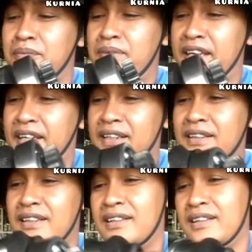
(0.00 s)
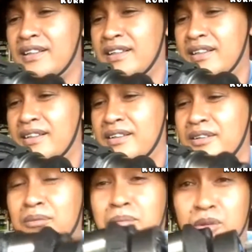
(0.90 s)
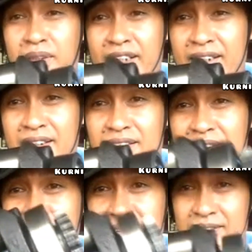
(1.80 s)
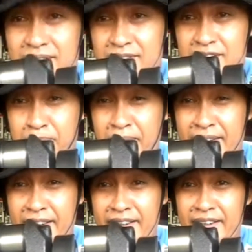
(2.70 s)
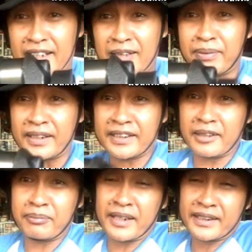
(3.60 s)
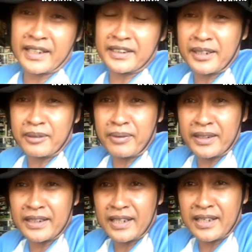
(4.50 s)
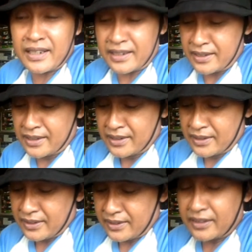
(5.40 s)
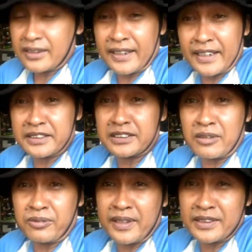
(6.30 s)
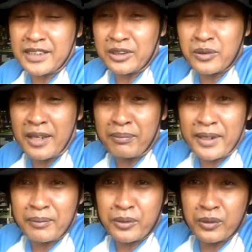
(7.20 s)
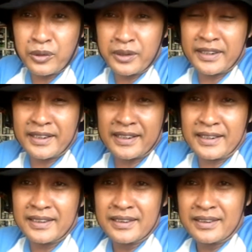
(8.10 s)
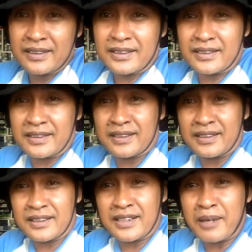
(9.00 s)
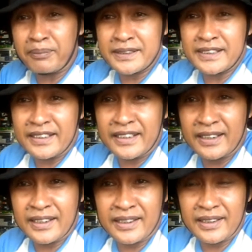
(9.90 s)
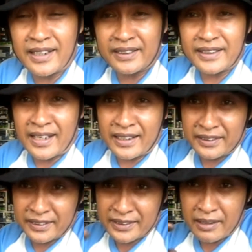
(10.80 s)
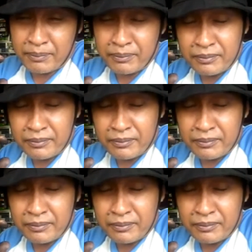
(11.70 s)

baik e, mungkin seperti ini ya bagian-bagian daripada eh, crankshaft R180 ya uh, habis ini nanti akan kita